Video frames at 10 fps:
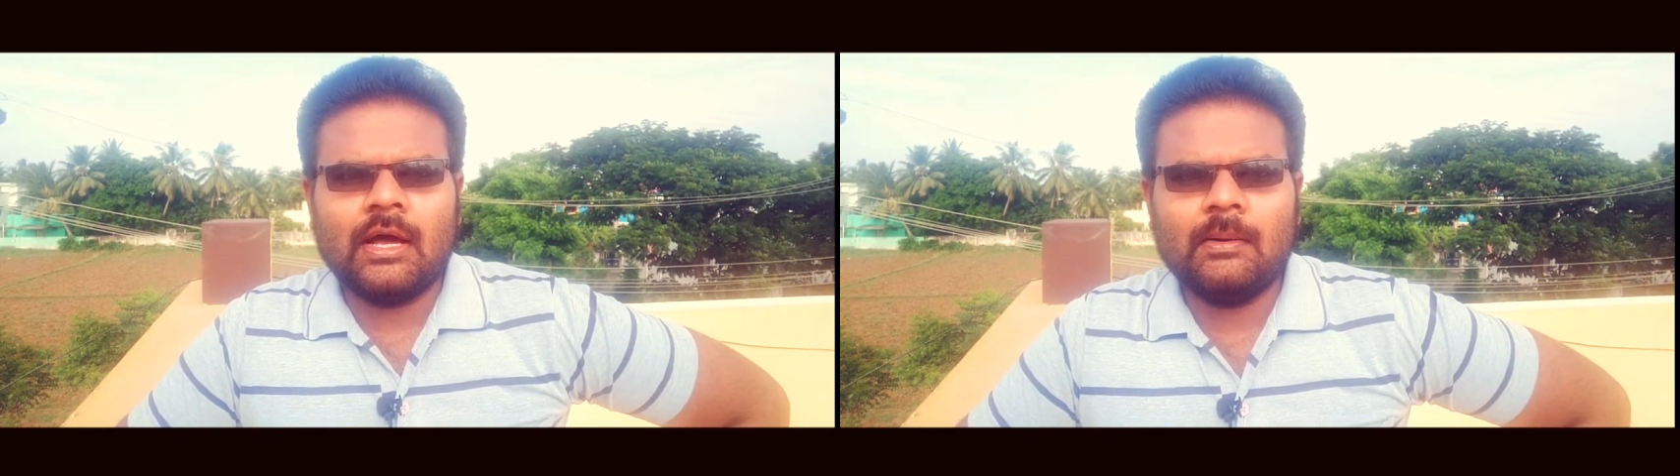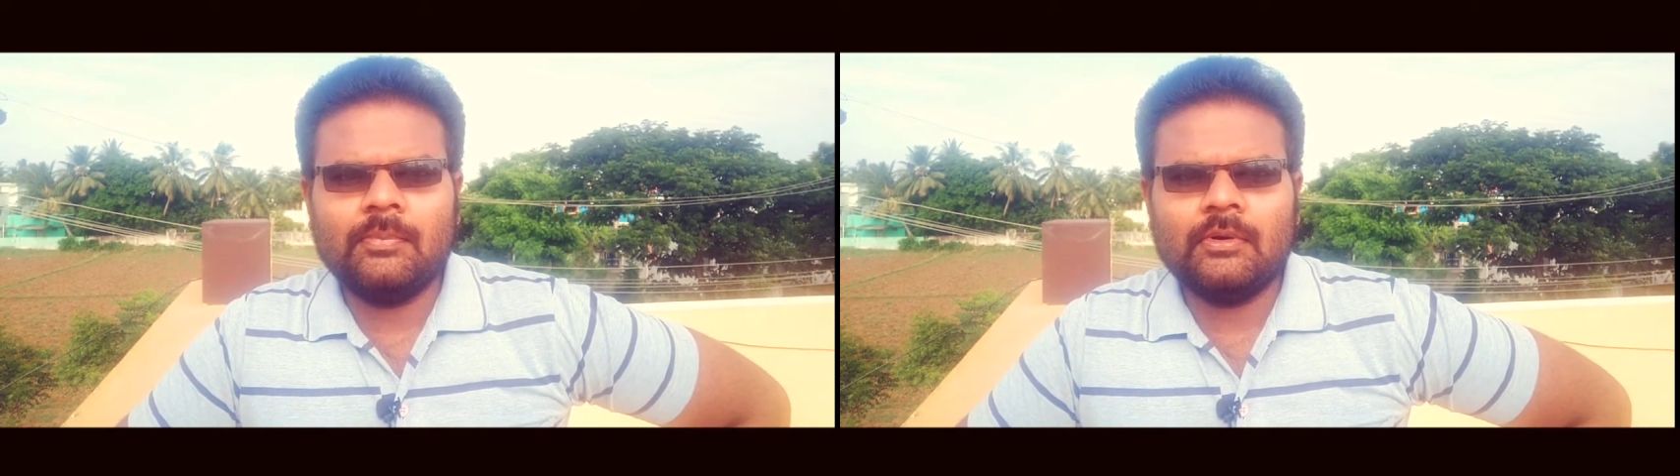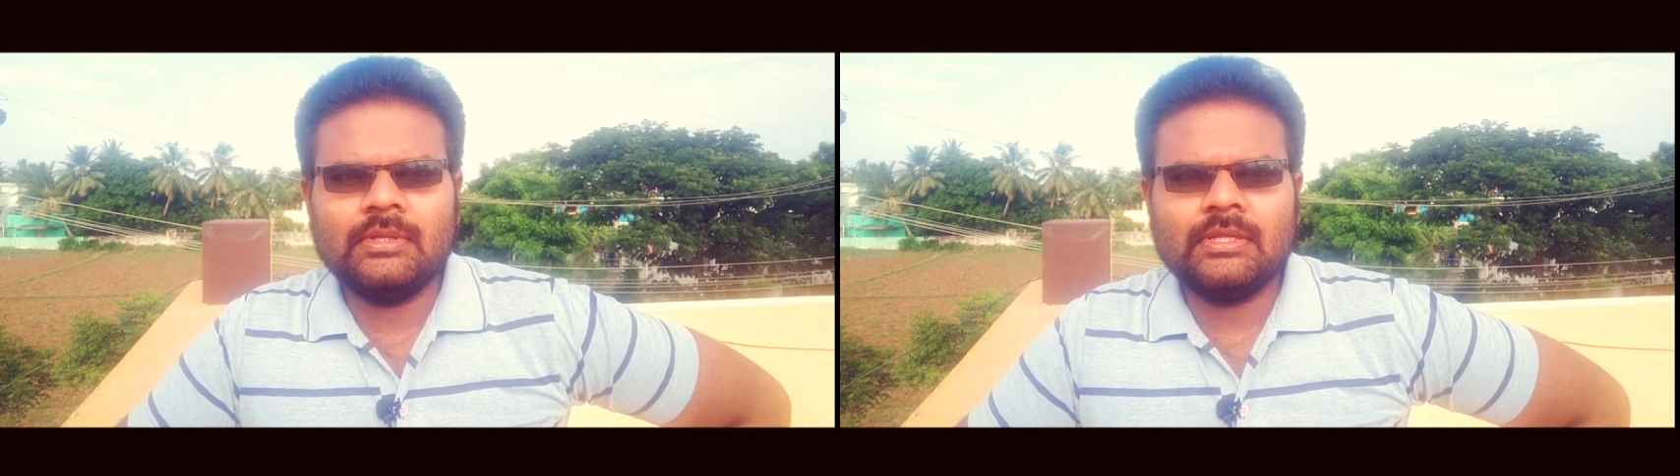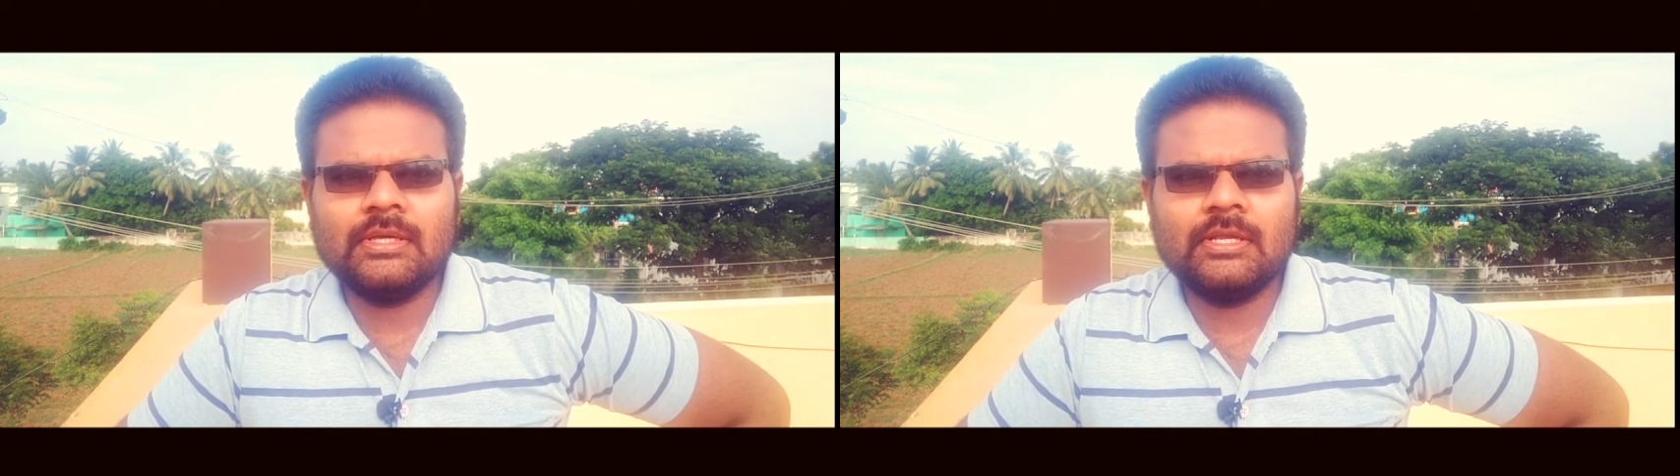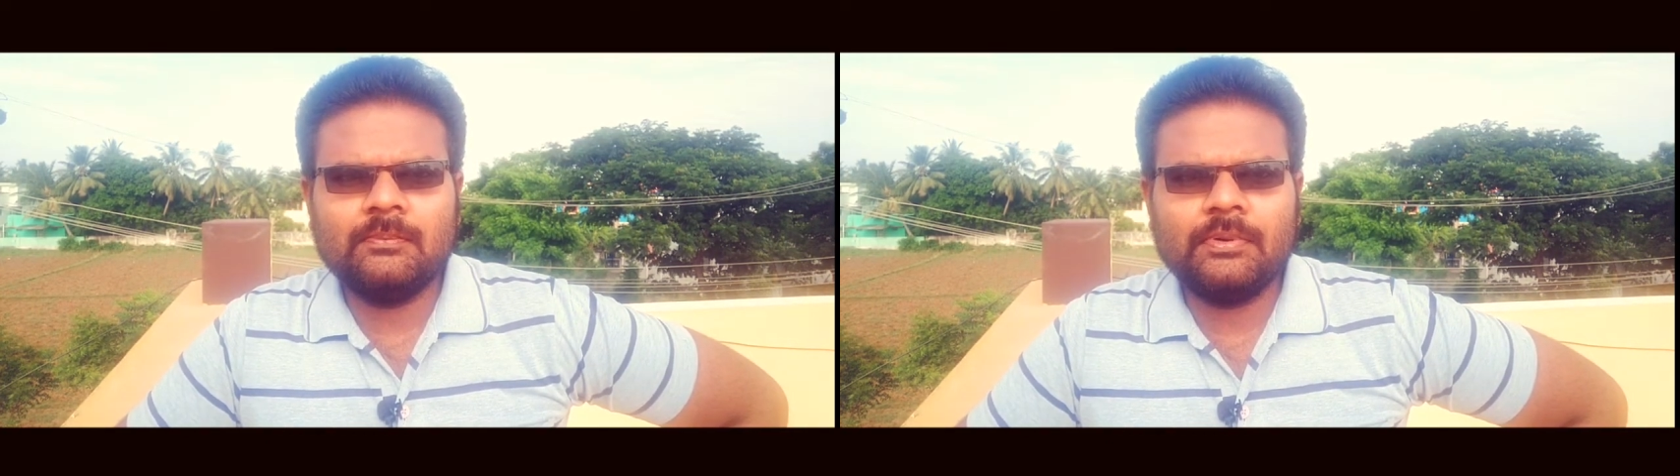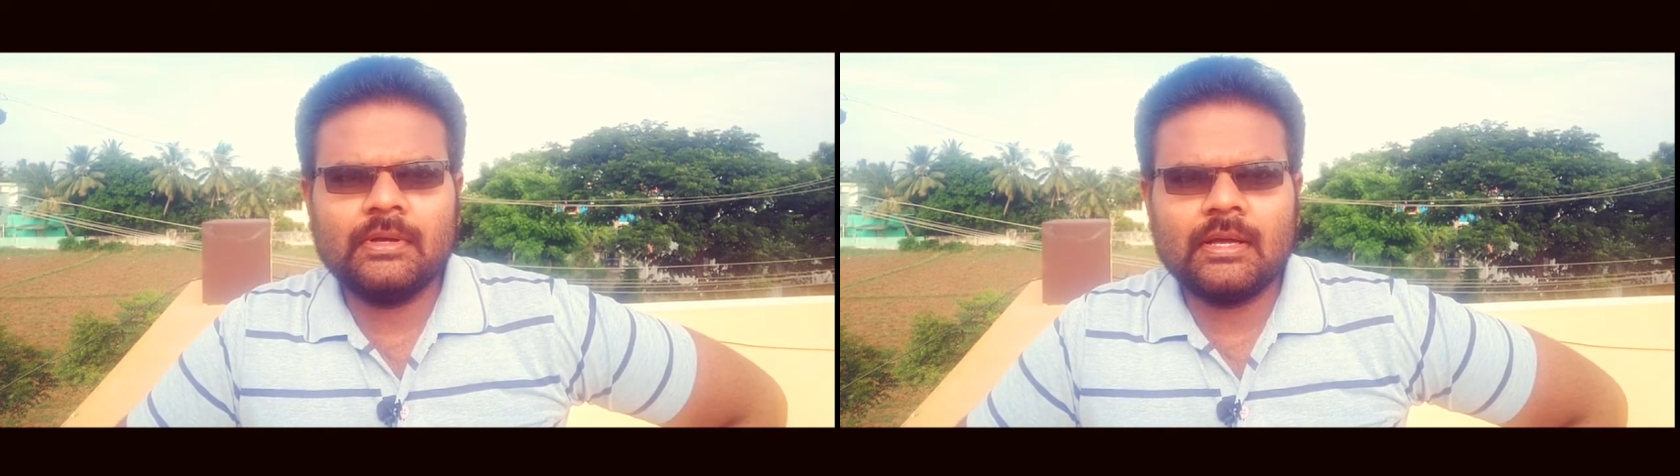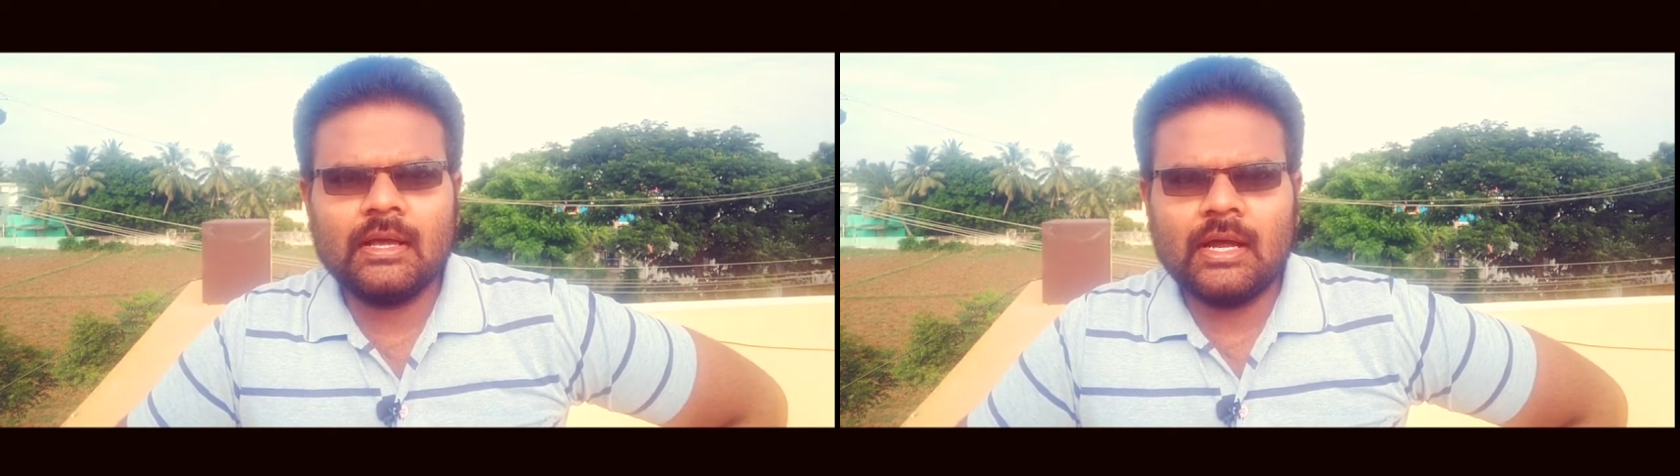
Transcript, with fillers: அப்போ வந்து அந்த க்ரிப்புக்காக